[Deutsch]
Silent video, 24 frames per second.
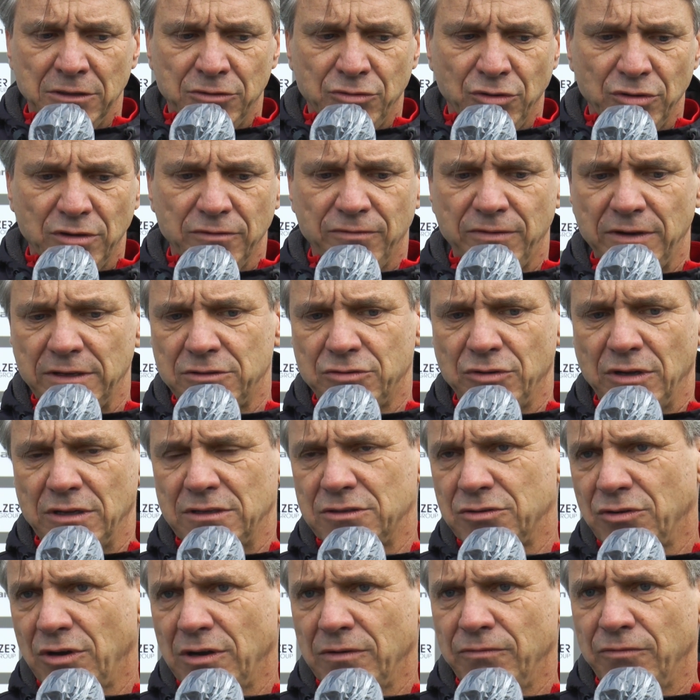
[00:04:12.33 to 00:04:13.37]
Torgefahr zu
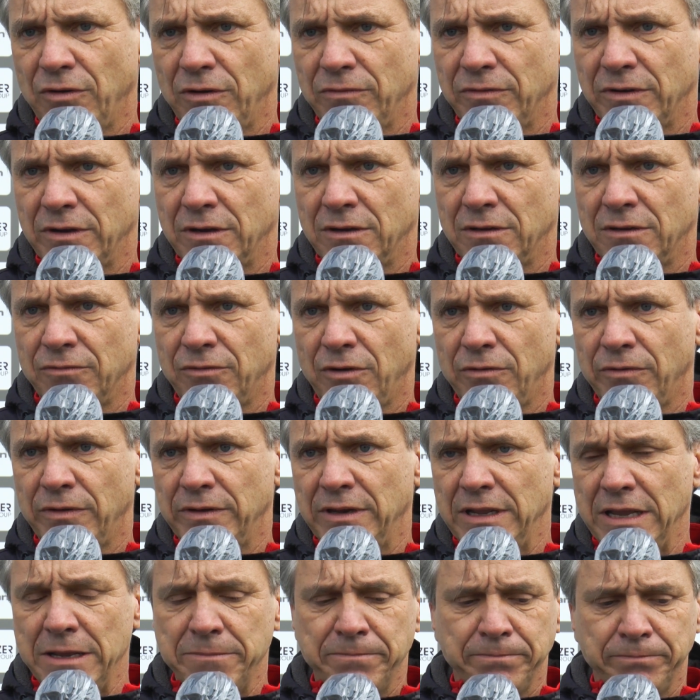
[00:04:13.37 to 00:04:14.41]
erzeugen, wollen wir, wollen wir
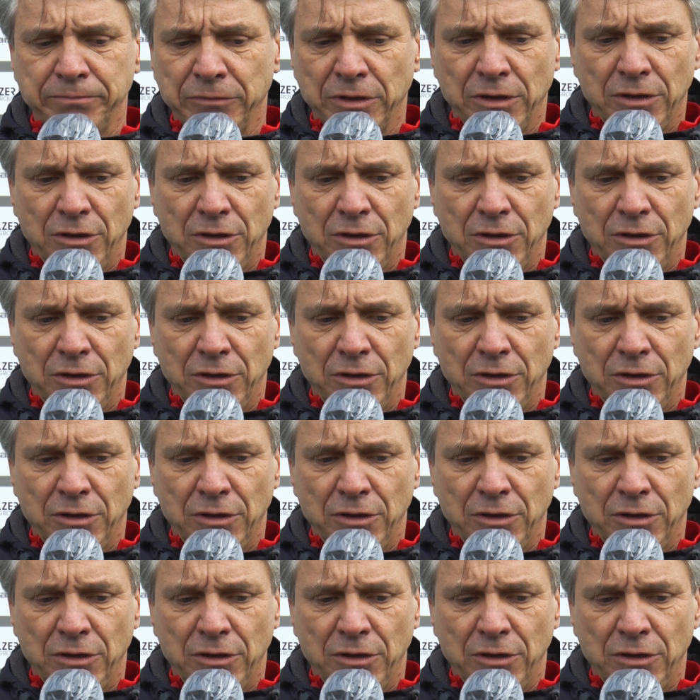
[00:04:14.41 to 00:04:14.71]
nehmen.